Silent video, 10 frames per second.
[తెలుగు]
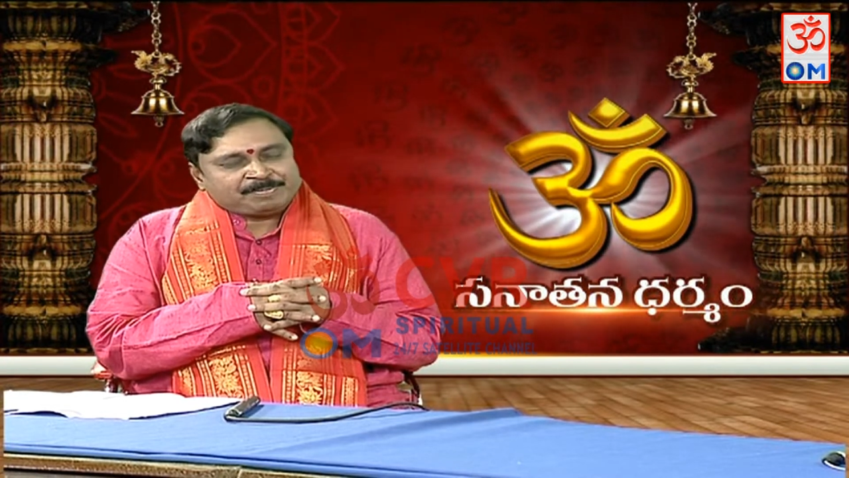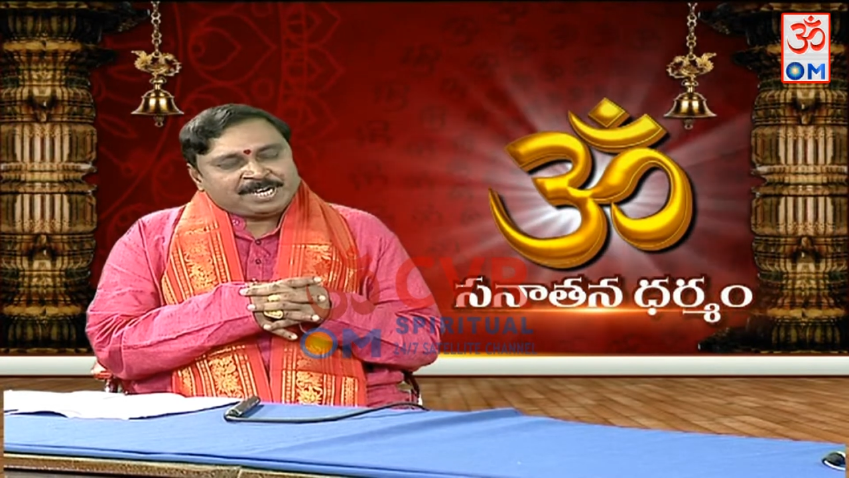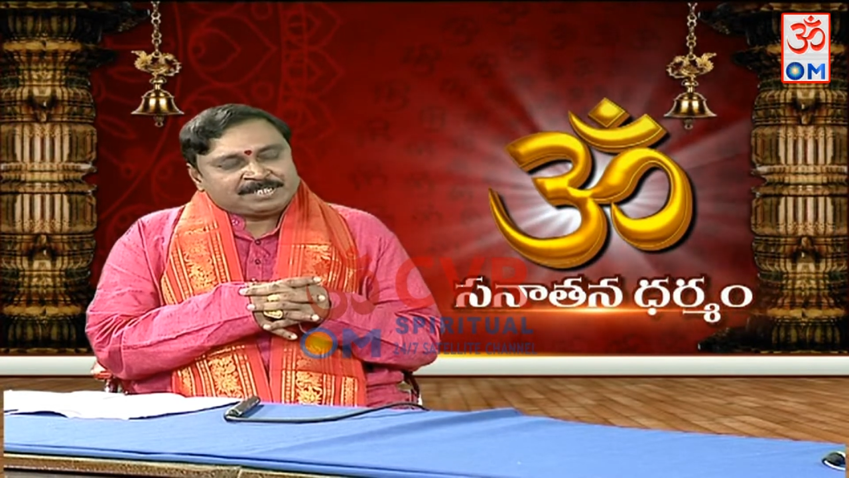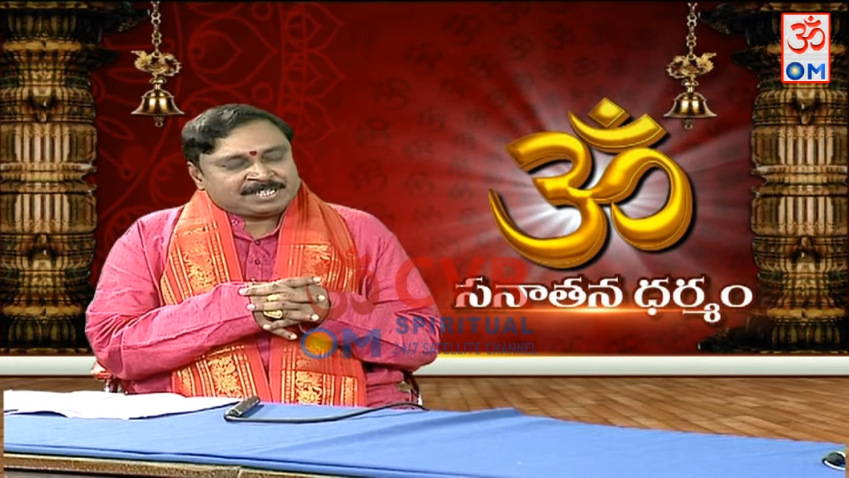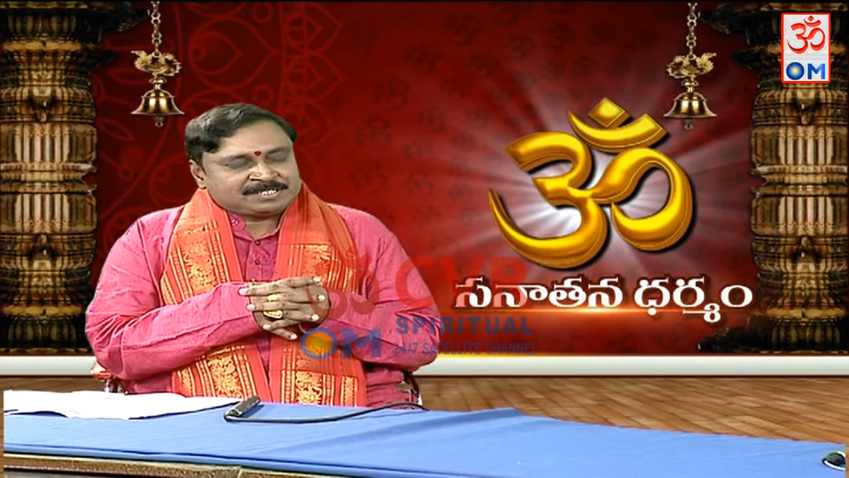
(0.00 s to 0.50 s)

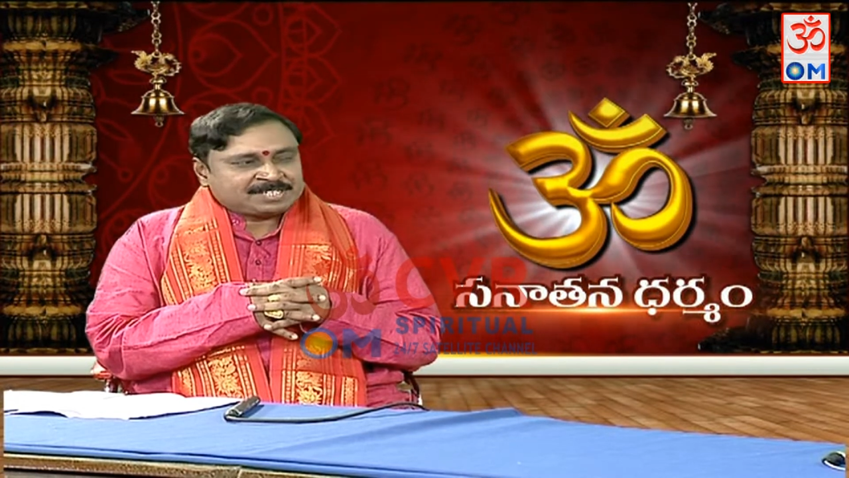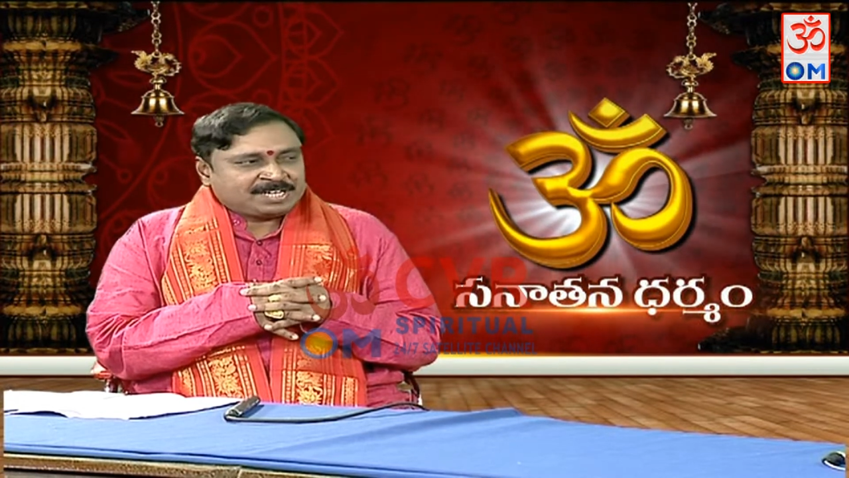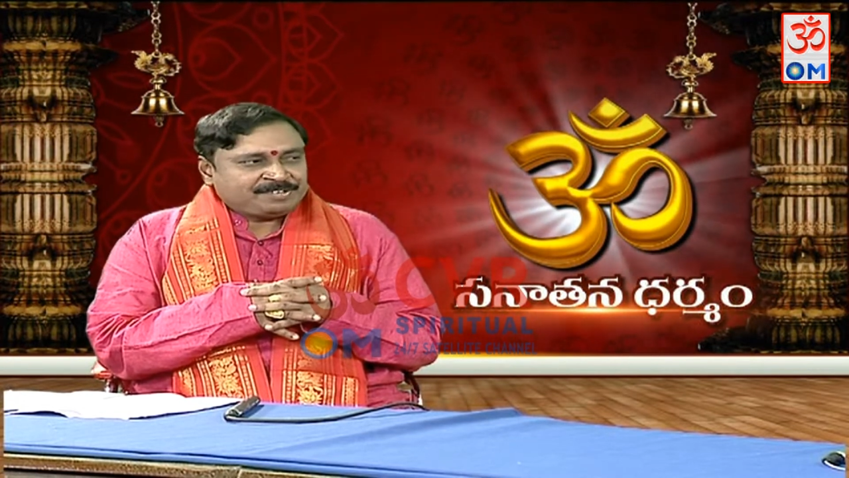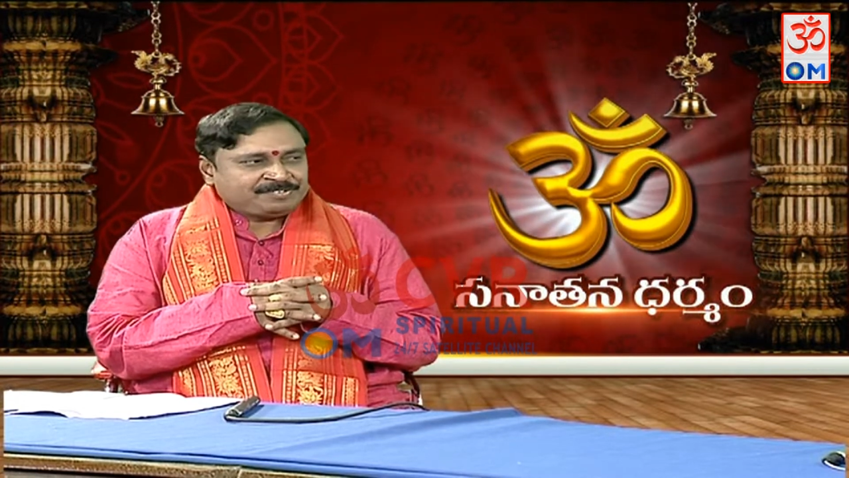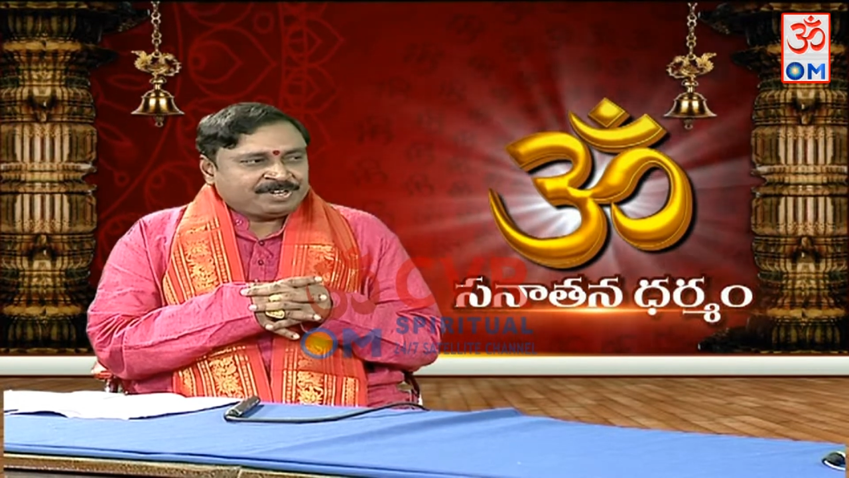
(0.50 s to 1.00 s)
మళ్ళీ
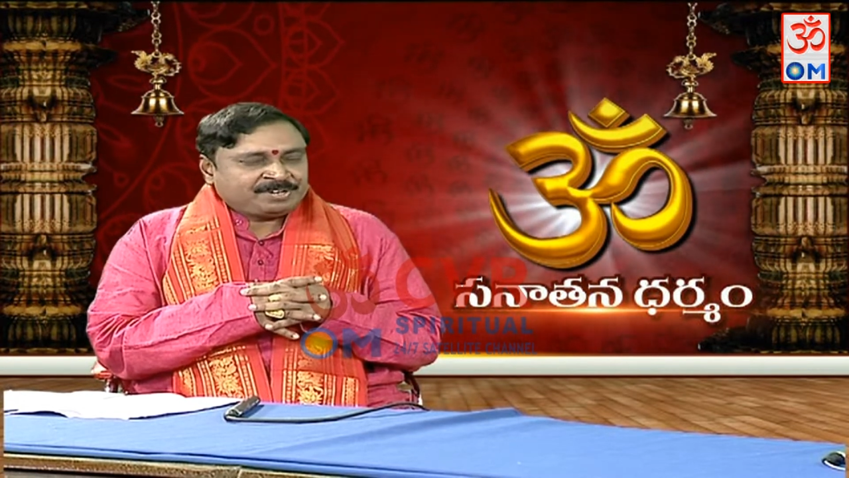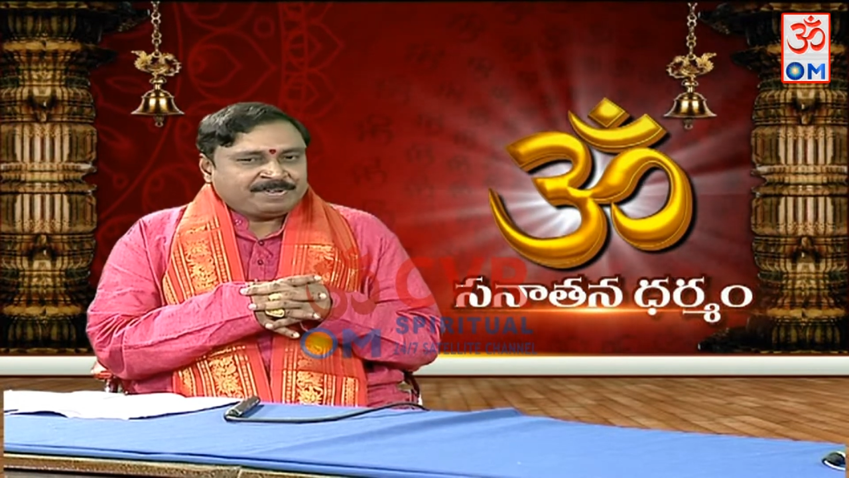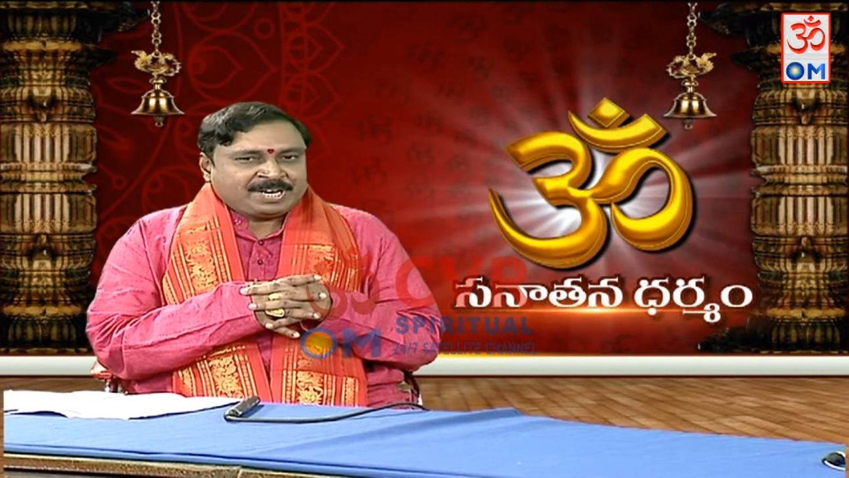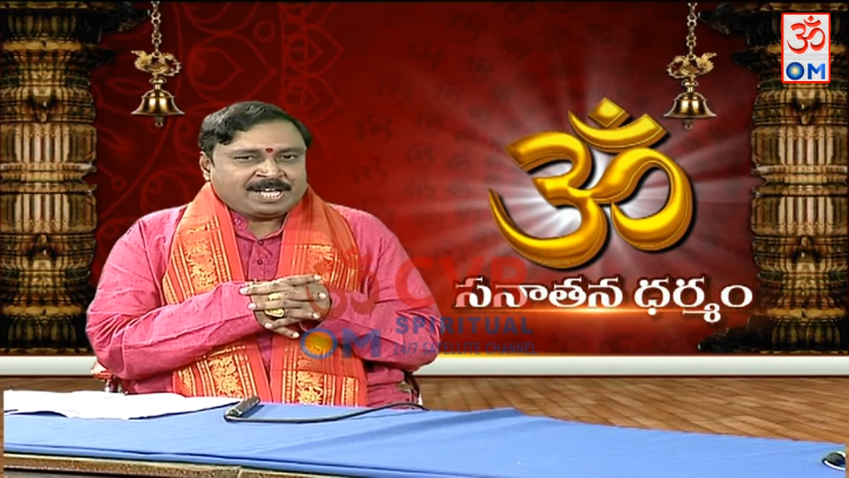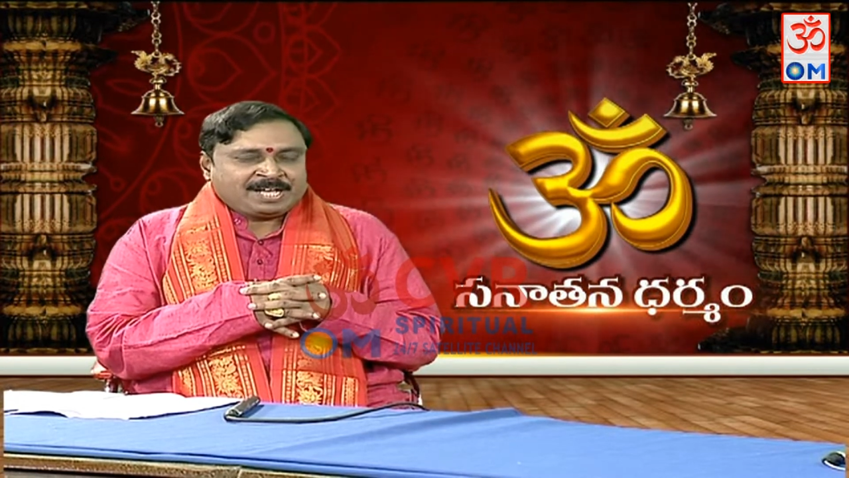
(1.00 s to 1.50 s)
తలస్నానం చేయటం
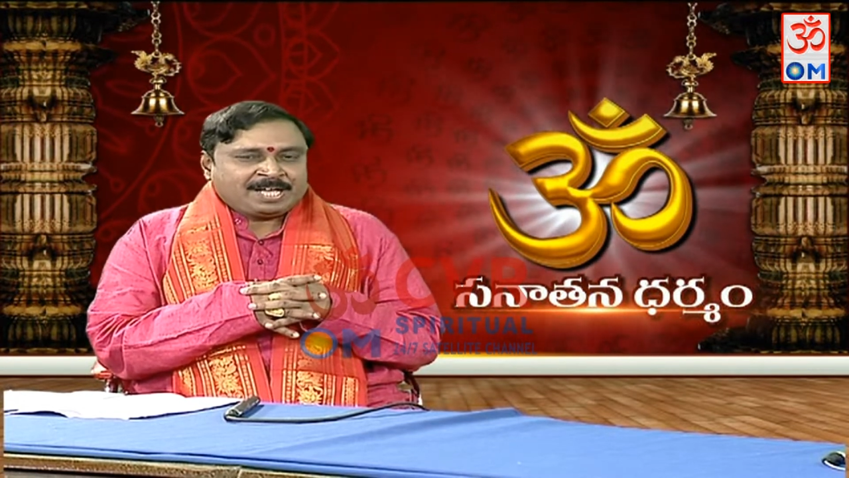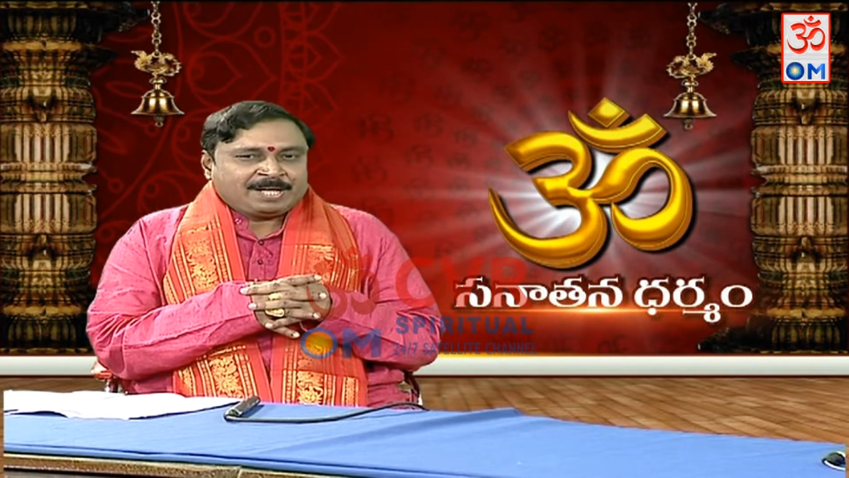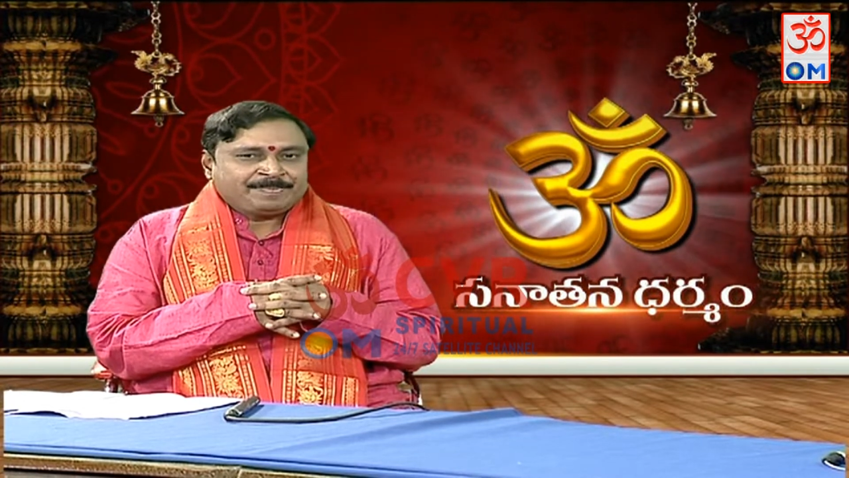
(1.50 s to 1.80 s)
ఇలాగా